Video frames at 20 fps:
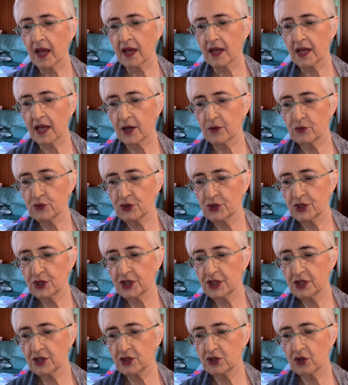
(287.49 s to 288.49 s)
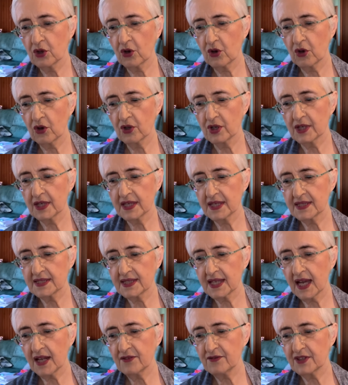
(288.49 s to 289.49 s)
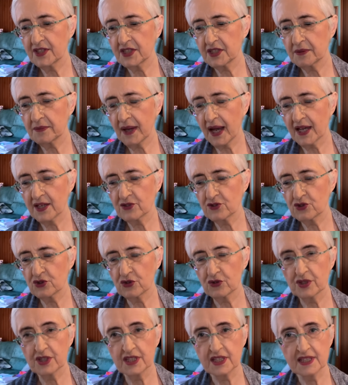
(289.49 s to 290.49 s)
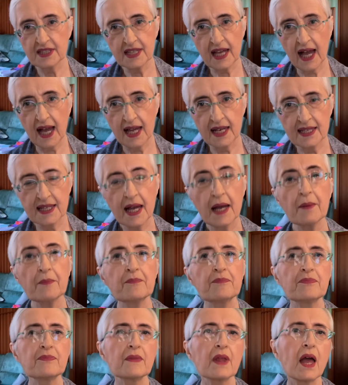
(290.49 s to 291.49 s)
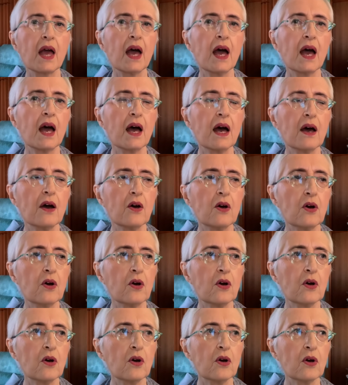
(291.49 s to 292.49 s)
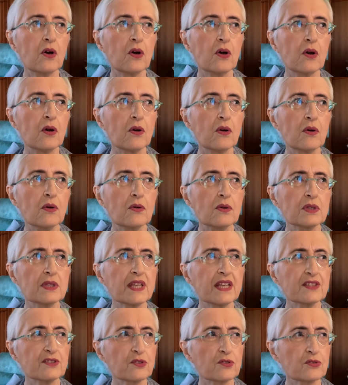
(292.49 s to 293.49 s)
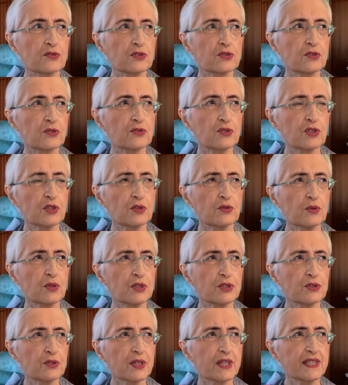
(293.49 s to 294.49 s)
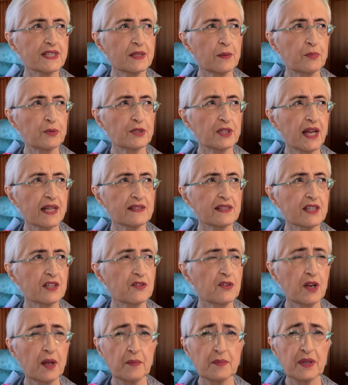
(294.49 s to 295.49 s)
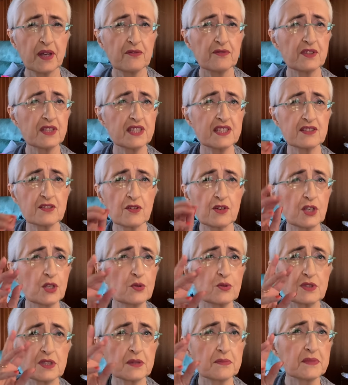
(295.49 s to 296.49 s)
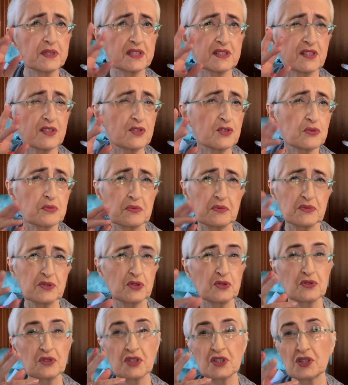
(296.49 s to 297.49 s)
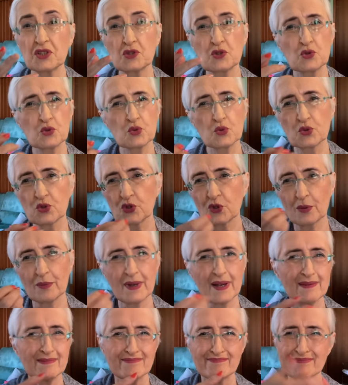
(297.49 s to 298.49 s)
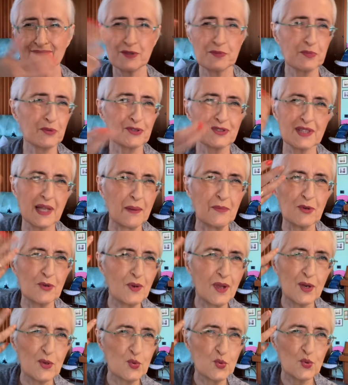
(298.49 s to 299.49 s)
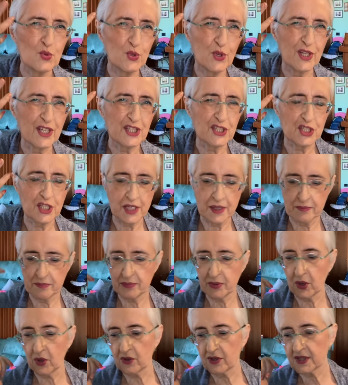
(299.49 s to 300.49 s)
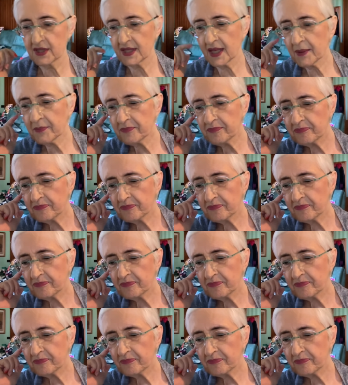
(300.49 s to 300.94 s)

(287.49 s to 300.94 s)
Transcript: che è uscito in realtà il 20 maggio in Italia. Eh, adesso sto dicendo una sciocchezza, può darsi che io l'abbia visto negli ultimissimi giorni di giugno, ma spostiamolo a luglio che ce ne importa.